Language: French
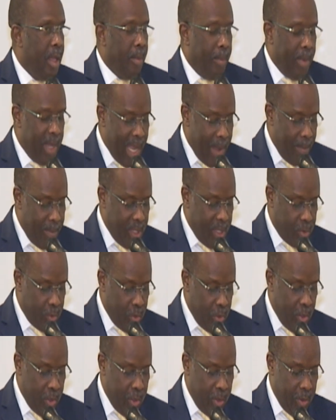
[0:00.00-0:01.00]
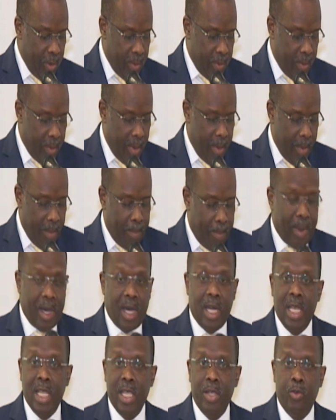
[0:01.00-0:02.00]
Mesdames, Messieurs,
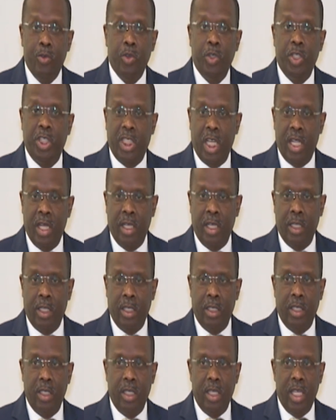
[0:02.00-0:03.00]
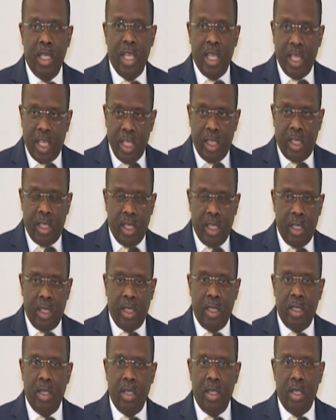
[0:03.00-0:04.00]
parler de genre,
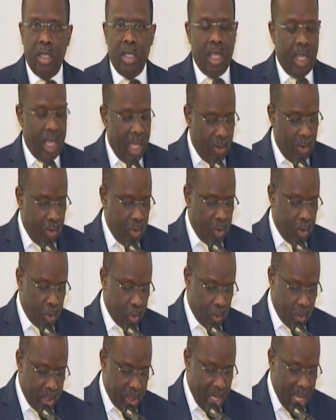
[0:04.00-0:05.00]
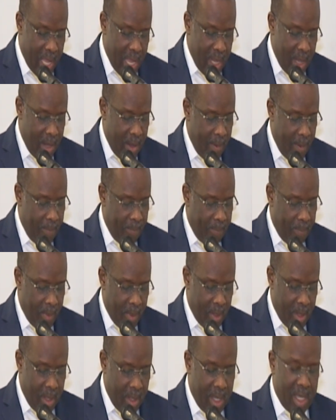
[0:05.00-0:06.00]
équité et inclusion sociale
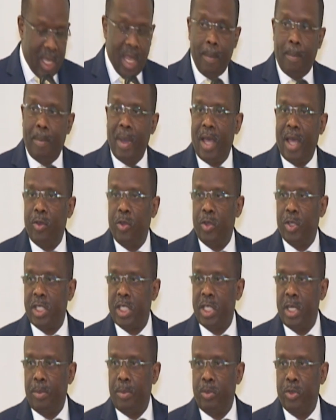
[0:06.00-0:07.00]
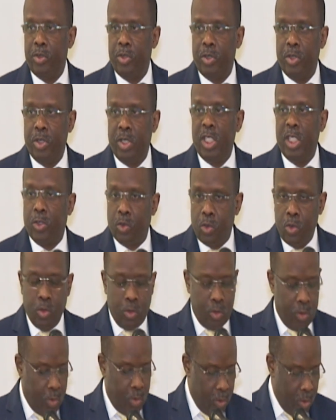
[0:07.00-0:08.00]
n'est pas un simple
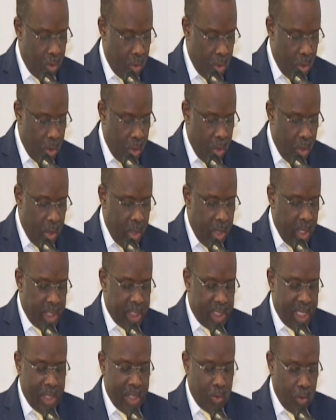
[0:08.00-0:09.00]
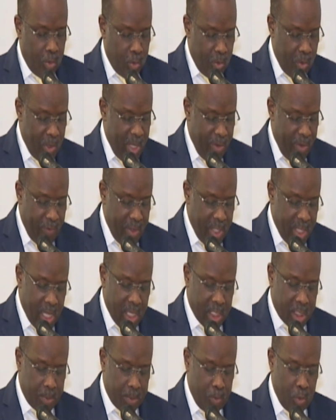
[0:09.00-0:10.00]
discours. C'est toute une
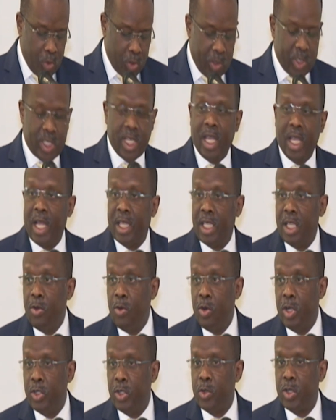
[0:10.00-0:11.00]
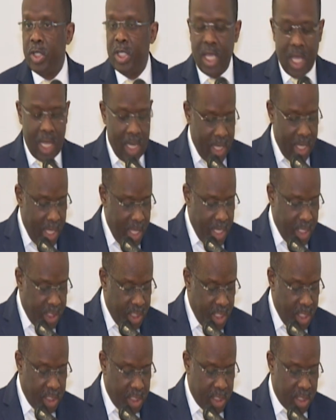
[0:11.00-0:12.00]
évidence puisque ces catégories sociales
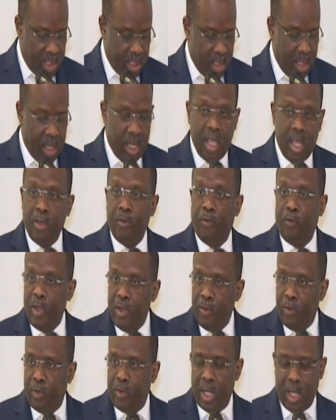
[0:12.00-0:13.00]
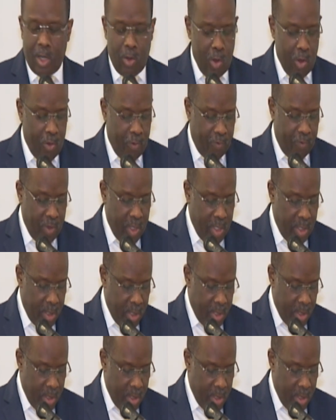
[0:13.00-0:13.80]
existent et vivent leur vie